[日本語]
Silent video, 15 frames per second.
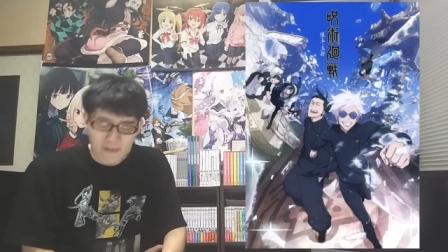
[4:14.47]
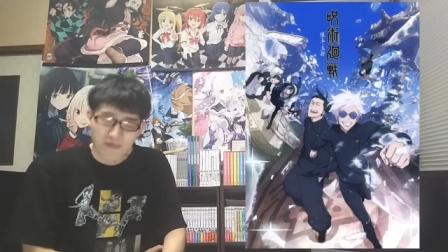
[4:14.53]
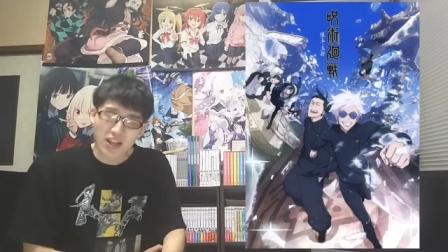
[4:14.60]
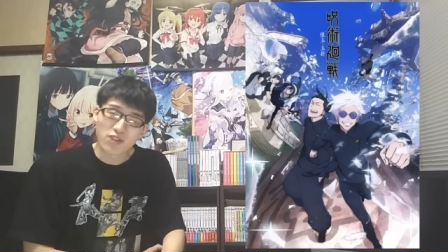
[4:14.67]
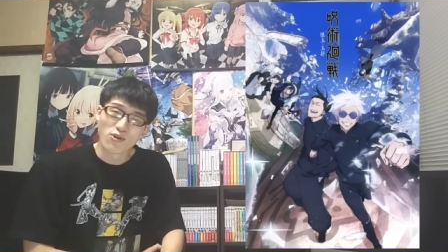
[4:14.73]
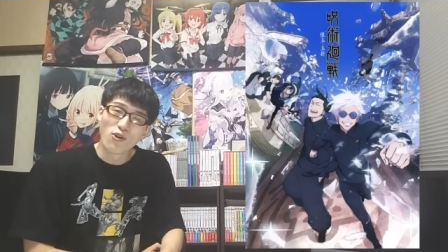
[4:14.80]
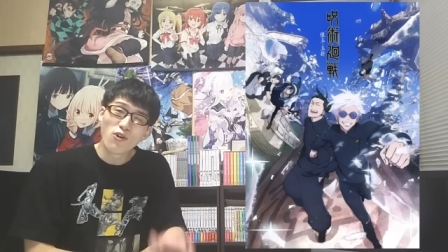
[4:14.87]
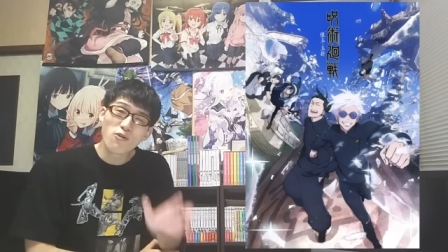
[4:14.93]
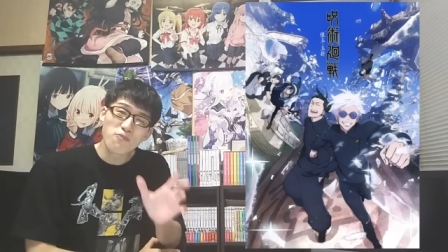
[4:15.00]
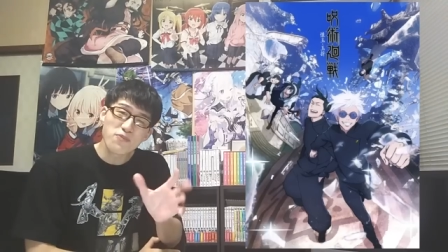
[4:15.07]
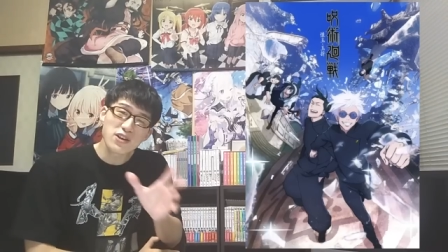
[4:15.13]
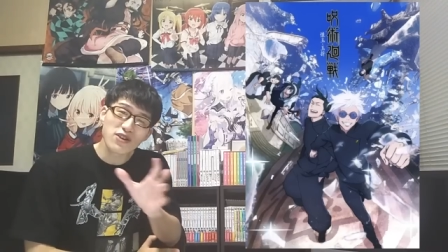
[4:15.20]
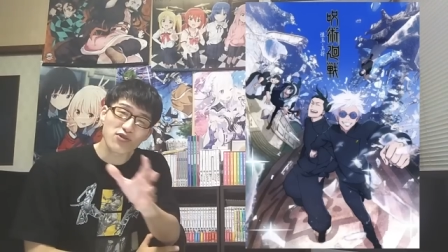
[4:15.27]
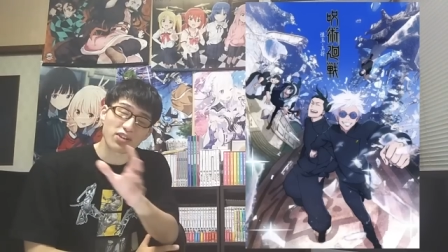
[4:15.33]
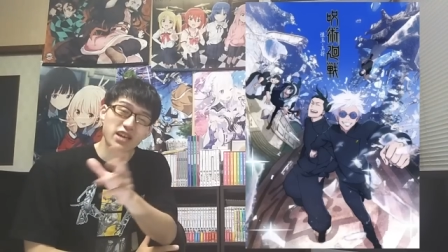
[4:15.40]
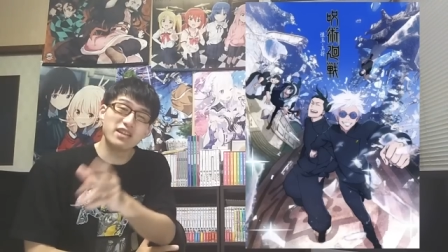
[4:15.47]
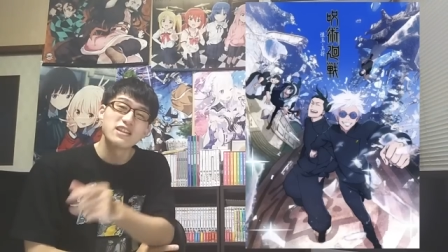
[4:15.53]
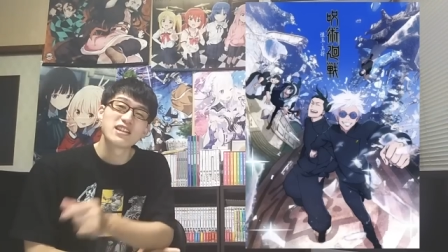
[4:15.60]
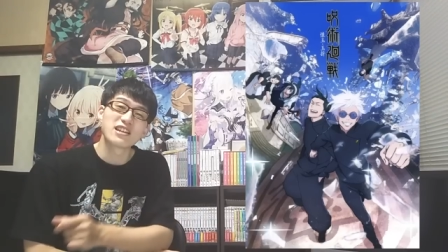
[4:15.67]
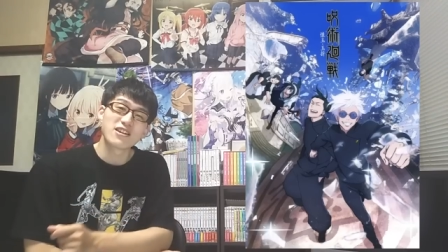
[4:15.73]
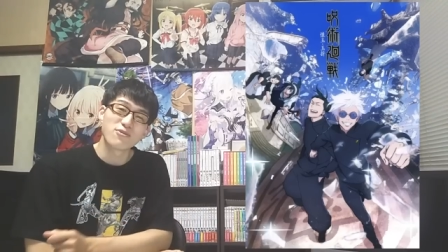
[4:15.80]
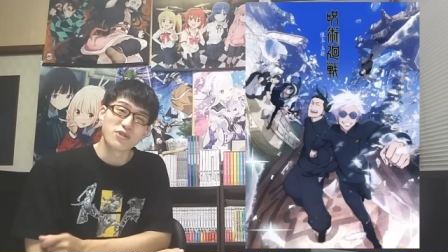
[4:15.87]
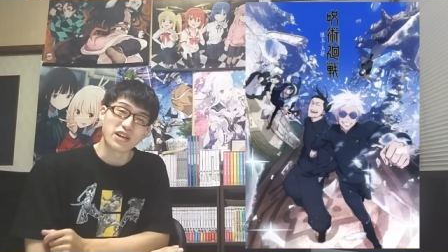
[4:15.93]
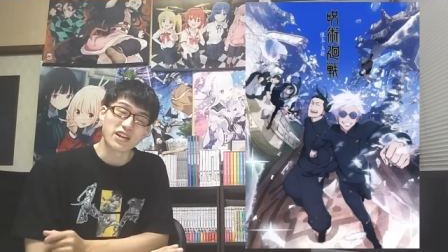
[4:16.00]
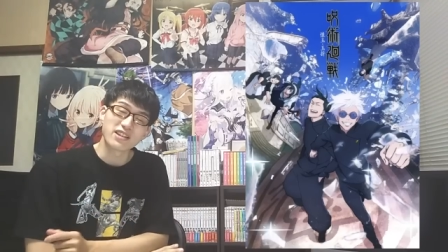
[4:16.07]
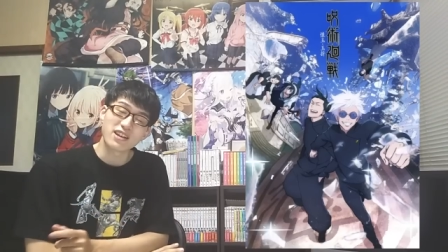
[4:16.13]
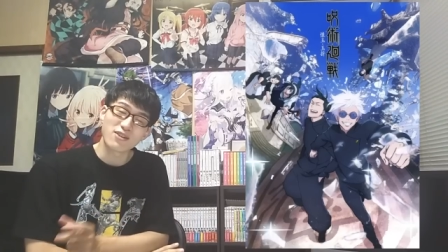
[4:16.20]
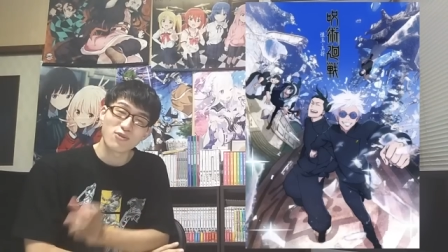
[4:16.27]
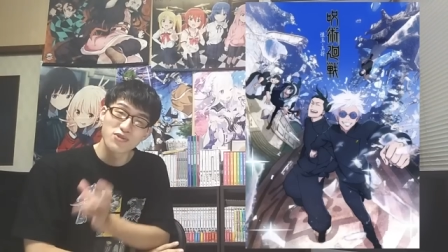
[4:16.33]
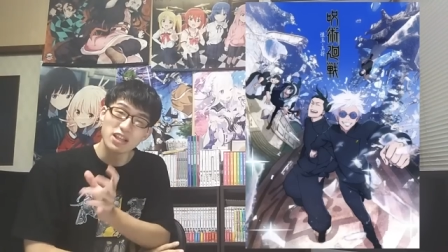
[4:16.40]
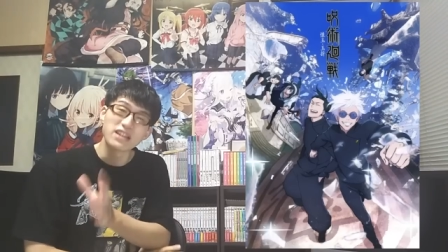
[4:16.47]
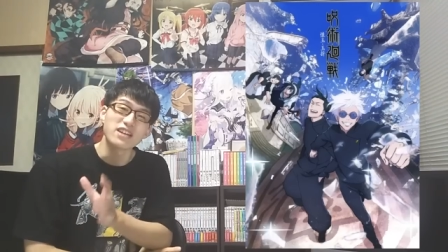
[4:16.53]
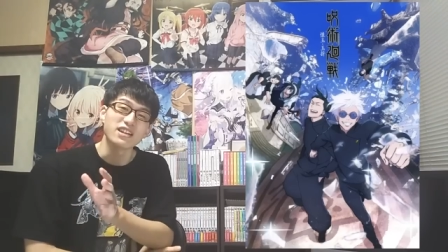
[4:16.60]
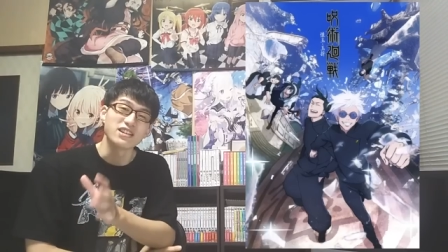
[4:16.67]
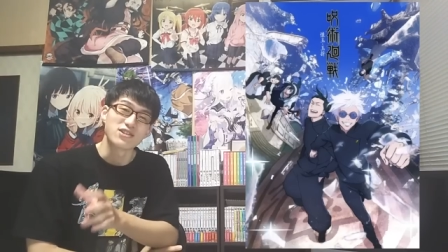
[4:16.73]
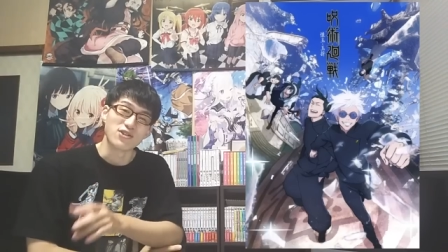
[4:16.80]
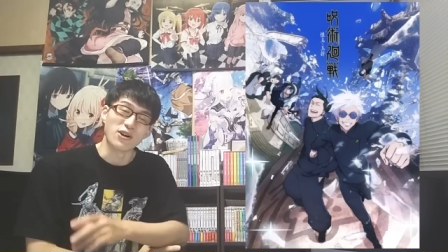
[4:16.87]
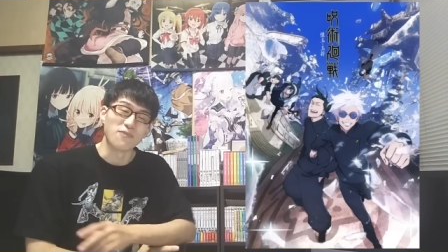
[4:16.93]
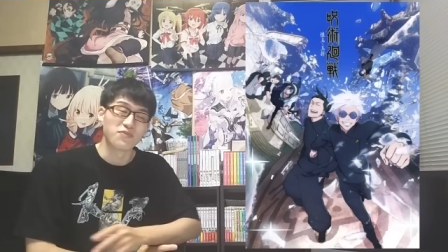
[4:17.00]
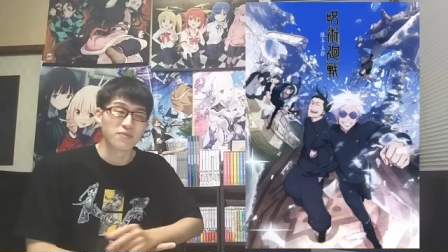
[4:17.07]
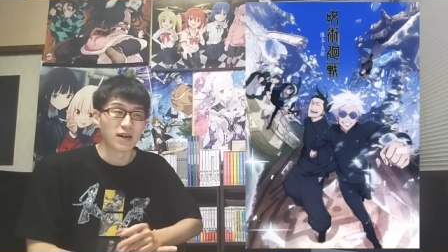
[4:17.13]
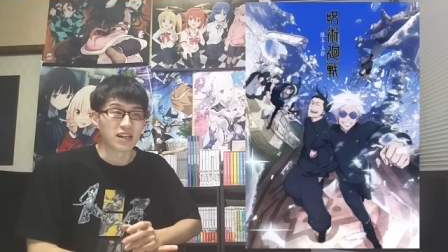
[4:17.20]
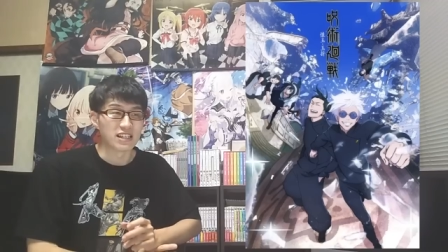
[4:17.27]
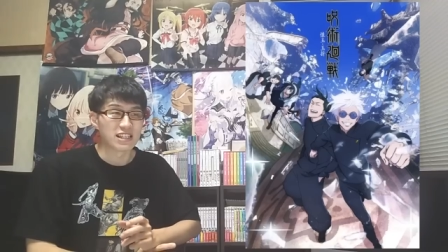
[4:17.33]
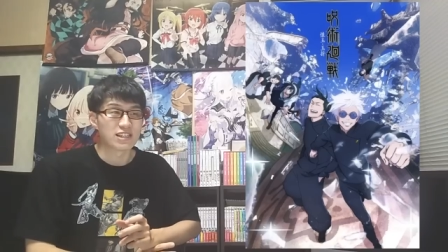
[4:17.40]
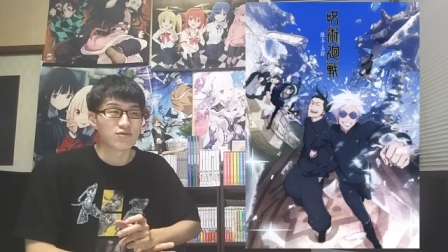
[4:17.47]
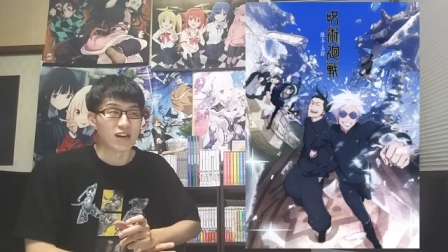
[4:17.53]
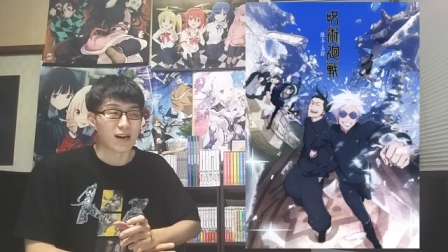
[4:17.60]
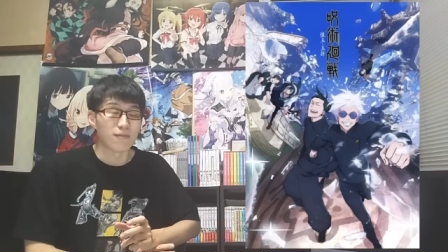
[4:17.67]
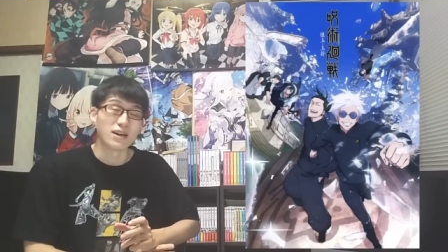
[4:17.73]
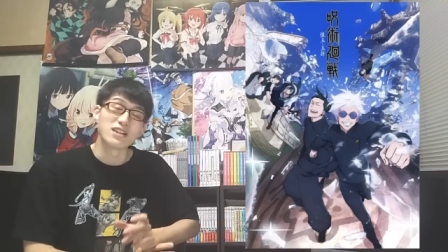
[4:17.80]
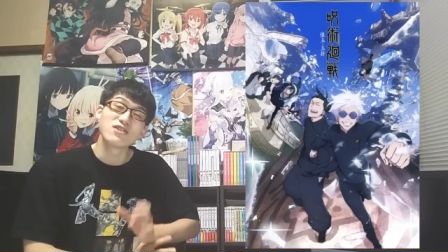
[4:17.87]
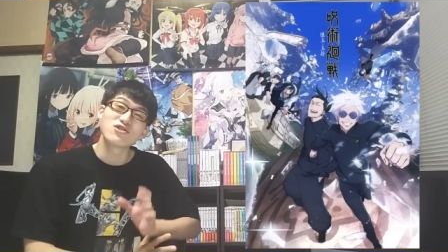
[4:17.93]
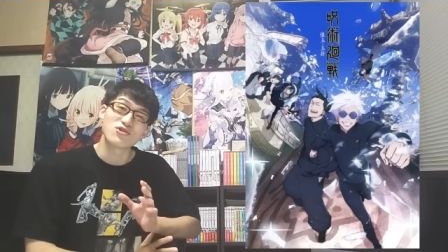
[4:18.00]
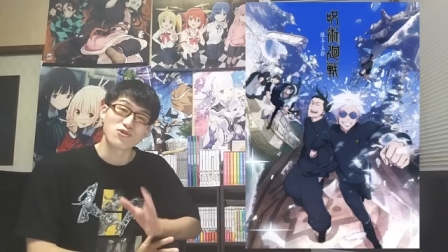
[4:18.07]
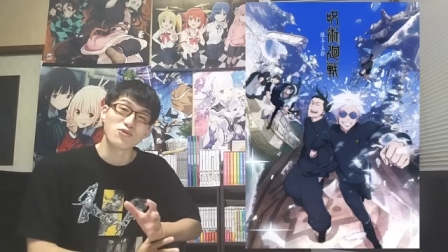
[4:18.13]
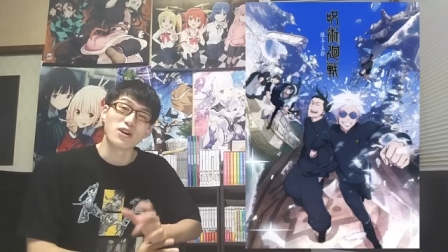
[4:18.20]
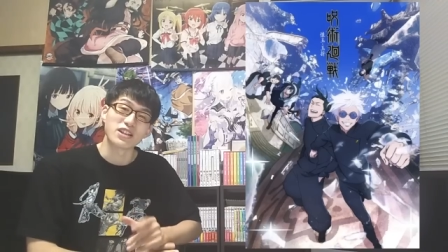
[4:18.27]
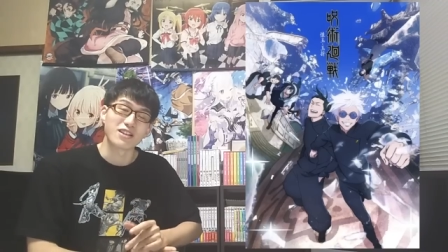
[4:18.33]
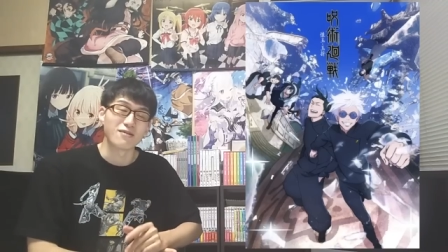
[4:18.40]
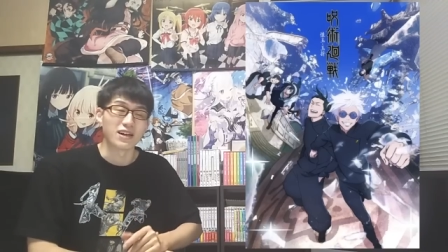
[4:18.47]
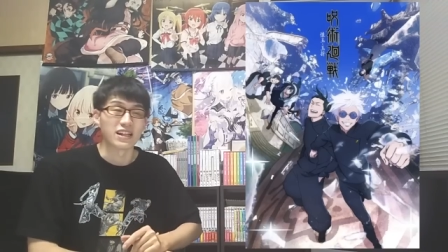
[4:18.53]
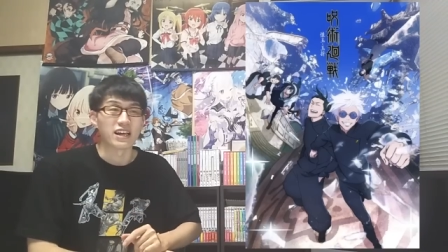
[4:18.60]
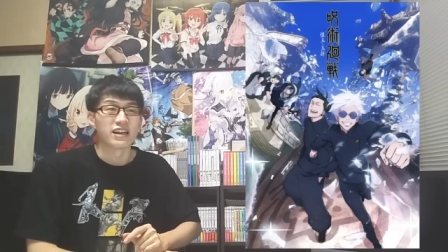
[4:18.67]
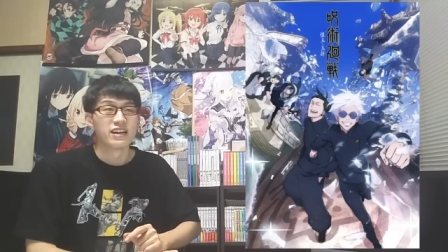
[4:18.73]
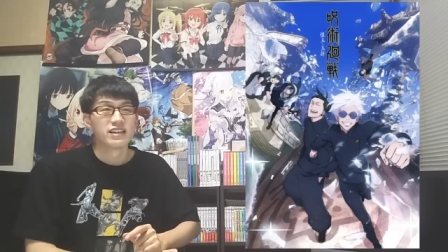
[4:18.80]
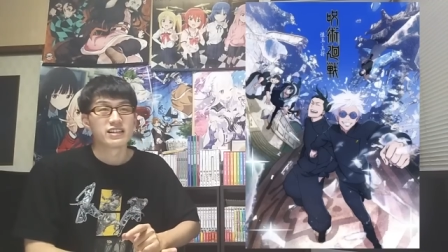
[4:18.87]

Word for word: あとオープニングとエンディングもねいきなりこう出てきたんですよまあ1話まあ25話ってまあね